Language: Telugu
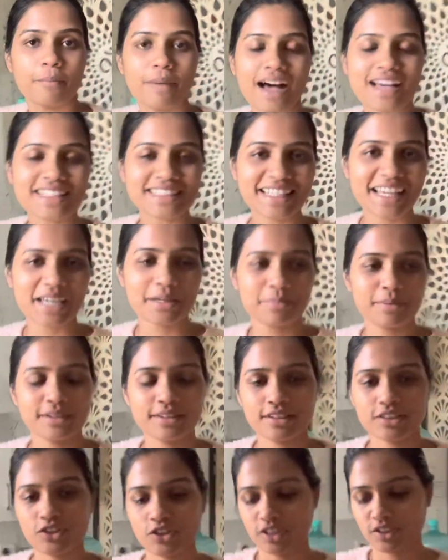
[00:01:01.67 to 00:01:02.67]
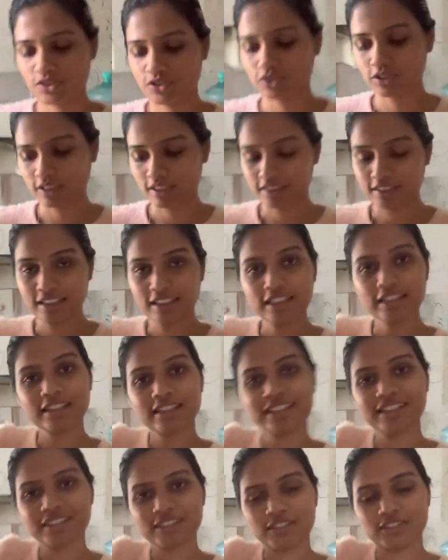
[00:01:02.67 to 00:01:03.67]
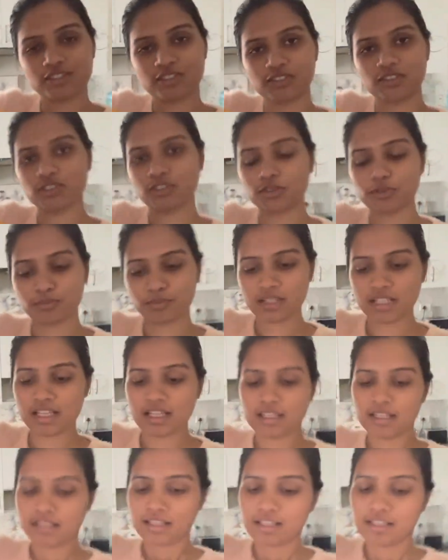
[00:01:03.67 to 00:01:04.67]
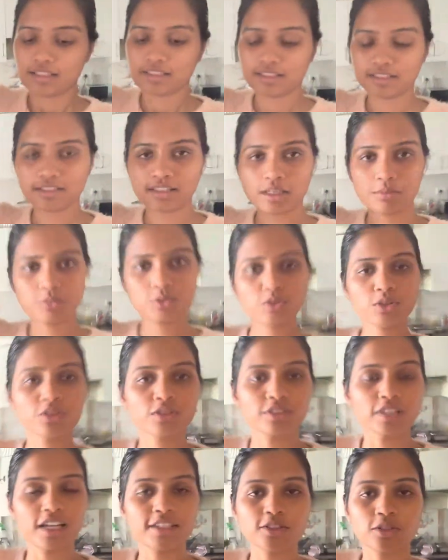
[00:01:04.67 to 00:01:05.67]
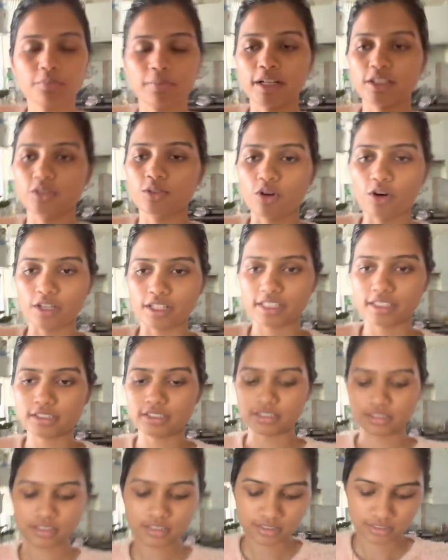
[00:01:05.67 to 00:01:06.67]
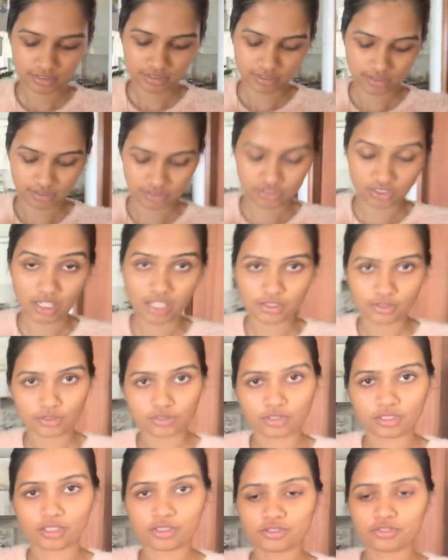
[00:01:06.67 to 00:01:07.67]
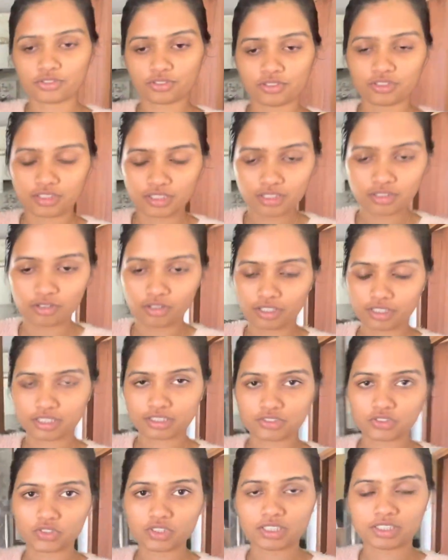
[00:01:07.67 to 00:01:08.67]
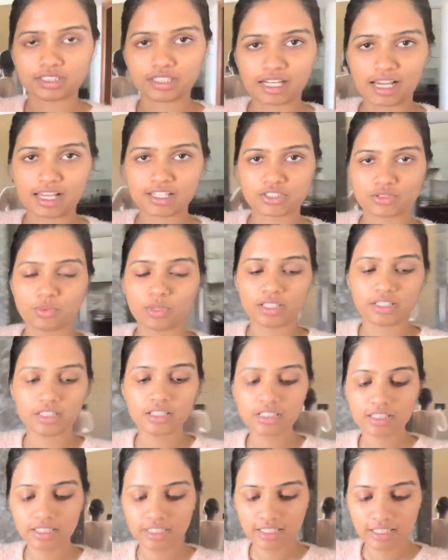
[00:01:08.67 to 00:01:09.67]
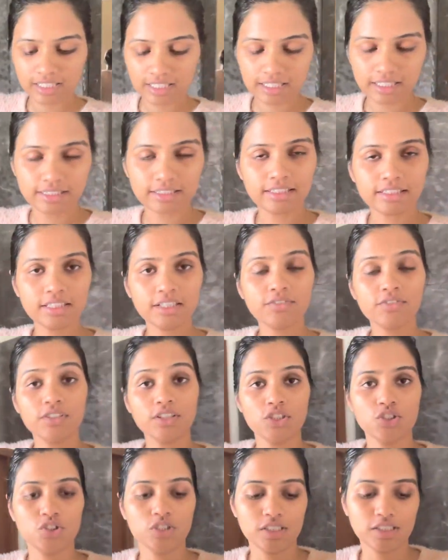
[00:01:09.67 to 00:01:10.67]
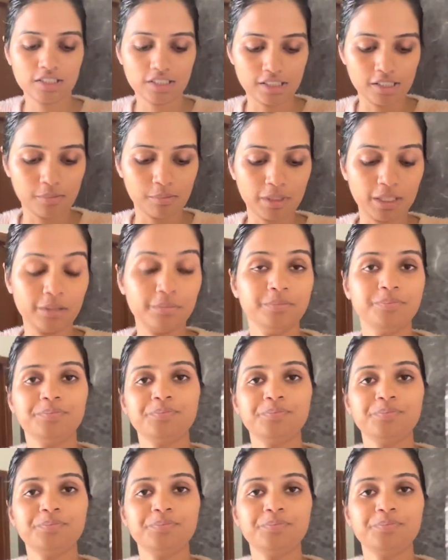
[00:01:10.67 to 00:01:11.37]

పాస్తా అయిపోయింది చేసుకునేది సో తిన్నాము దాంతోపాటు ఆరెంజ్ ఇది చాలా రోజుల నుంచి ఉంది ఆరెంజ్ ఇది లాస్ట్ వన్ ఎద్దిని ఫినిష్ చేసేద్దాం మనం